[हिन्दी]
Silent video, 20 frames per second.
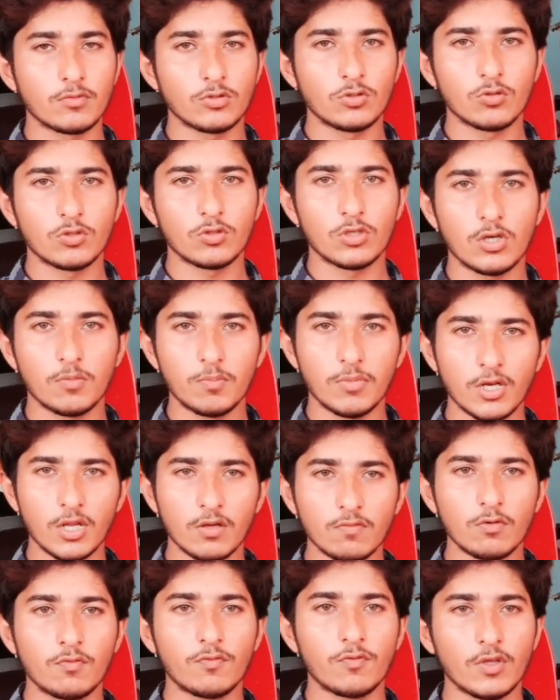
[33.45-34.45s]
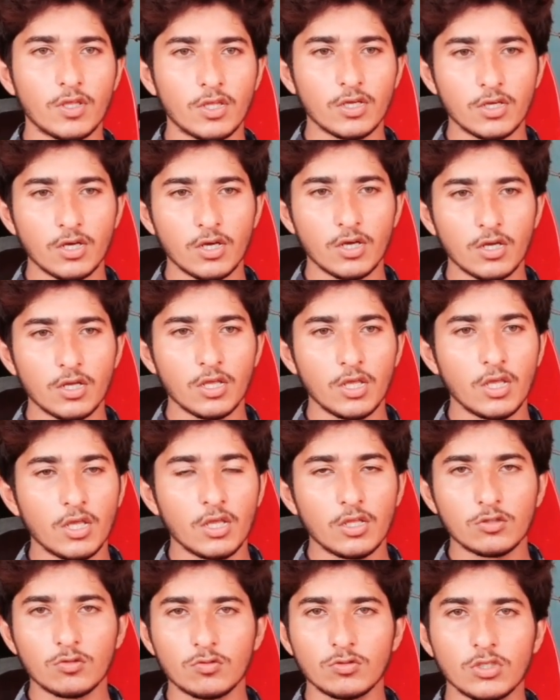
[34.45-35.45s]
जो खबर है वो फेक है
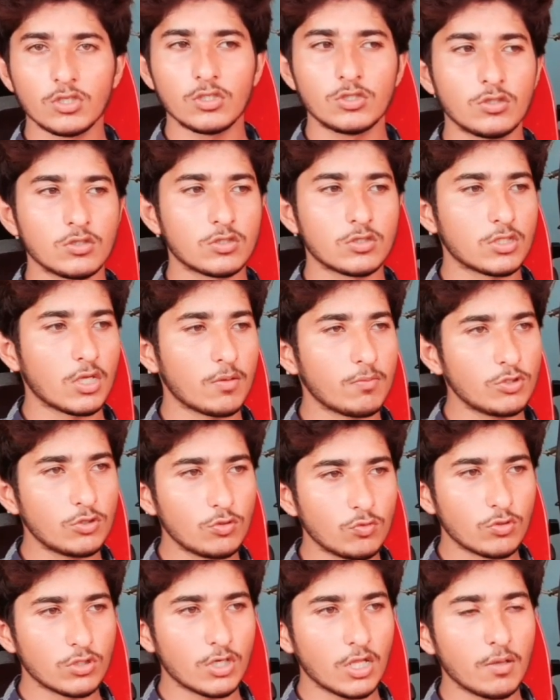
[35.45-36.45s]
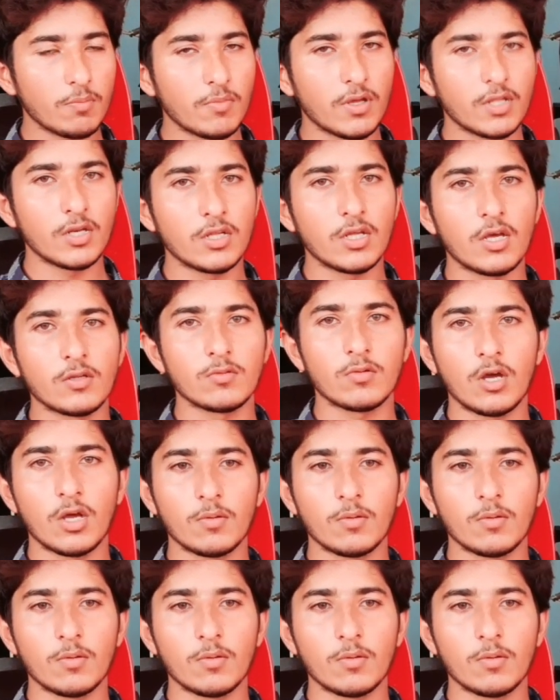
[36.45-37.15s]
तो ये सब झूठ है मैंने आ,